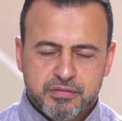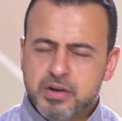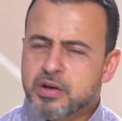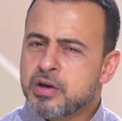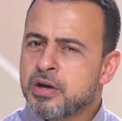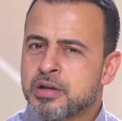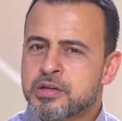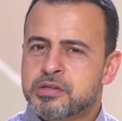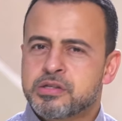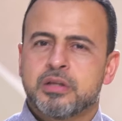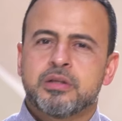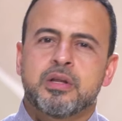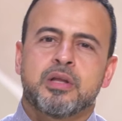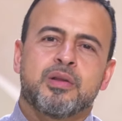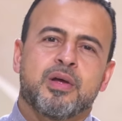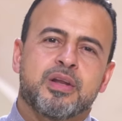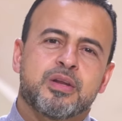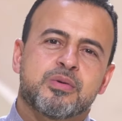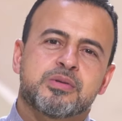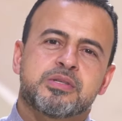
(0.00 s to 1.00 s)
فقال صلى
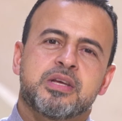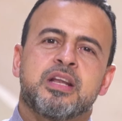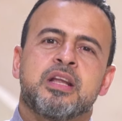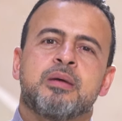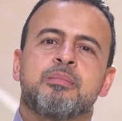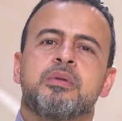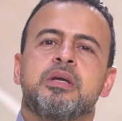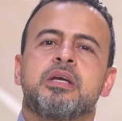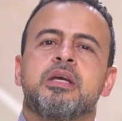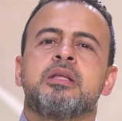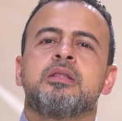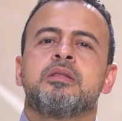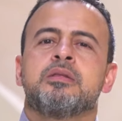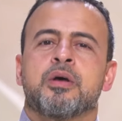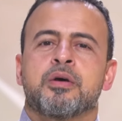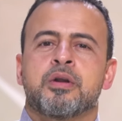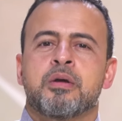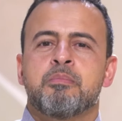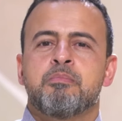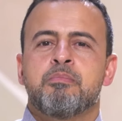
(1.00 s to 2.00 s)
الله عليه وسلم
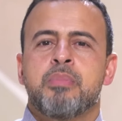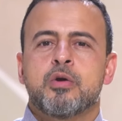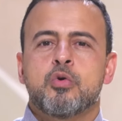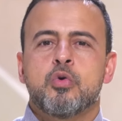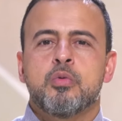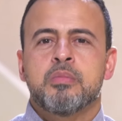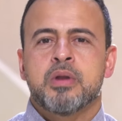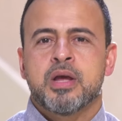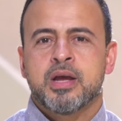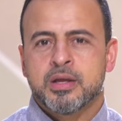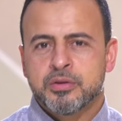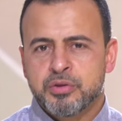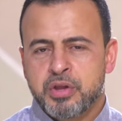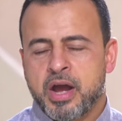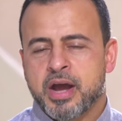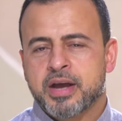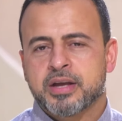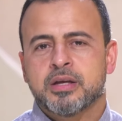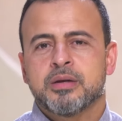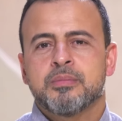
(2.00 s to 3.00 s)
إن ربكم
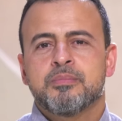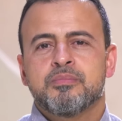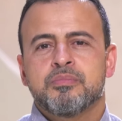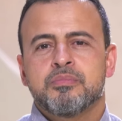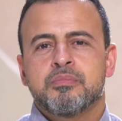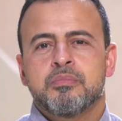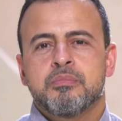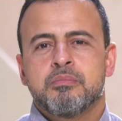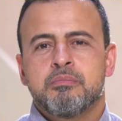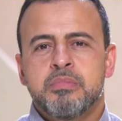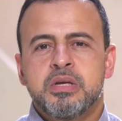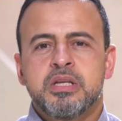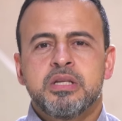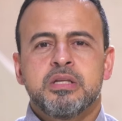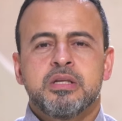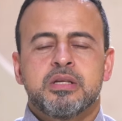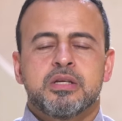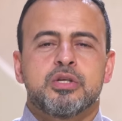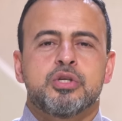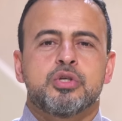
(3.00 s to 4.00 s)
ليضحك
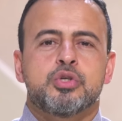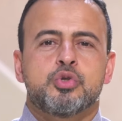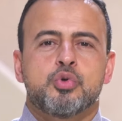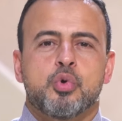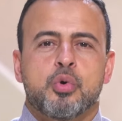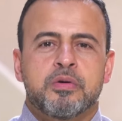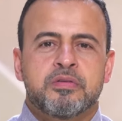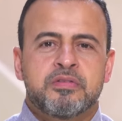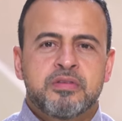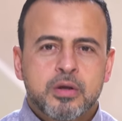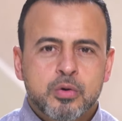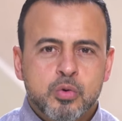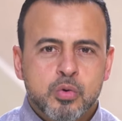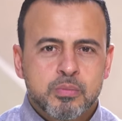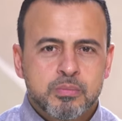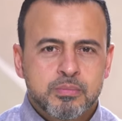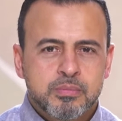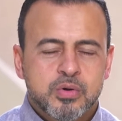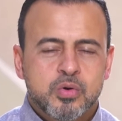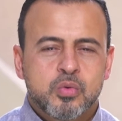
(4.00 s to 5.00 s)
من
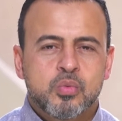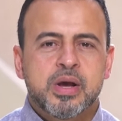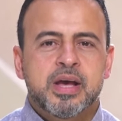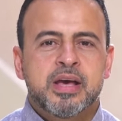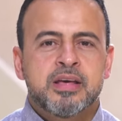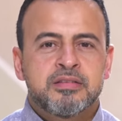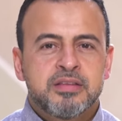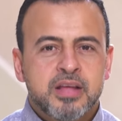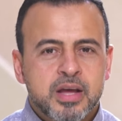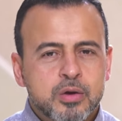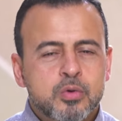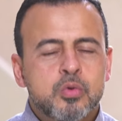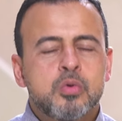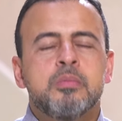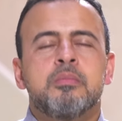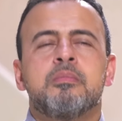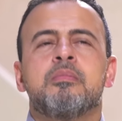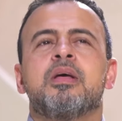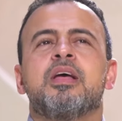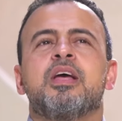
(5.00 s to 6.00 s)
شعثكم
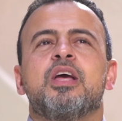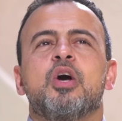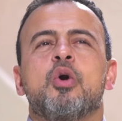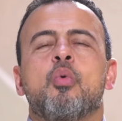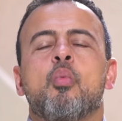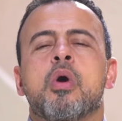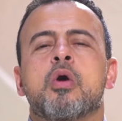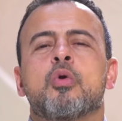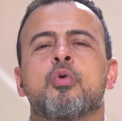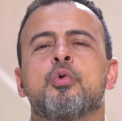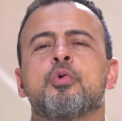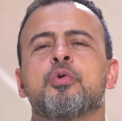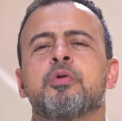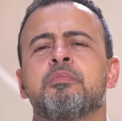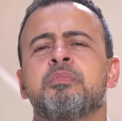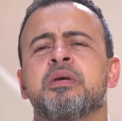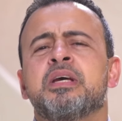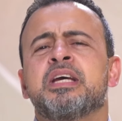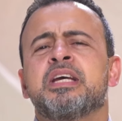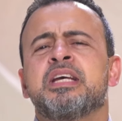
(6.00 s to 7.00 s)
واذاكم
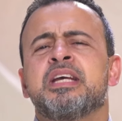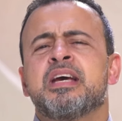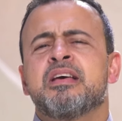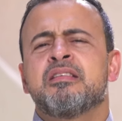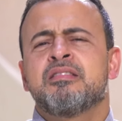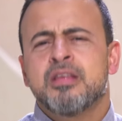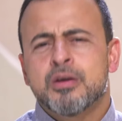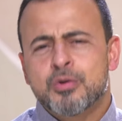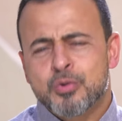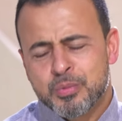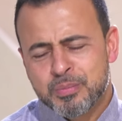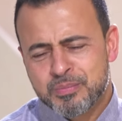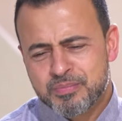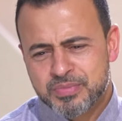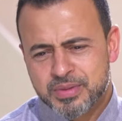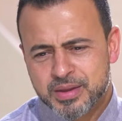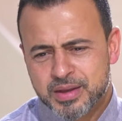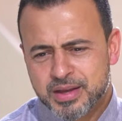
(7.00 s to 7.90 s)
وقرب غياثكم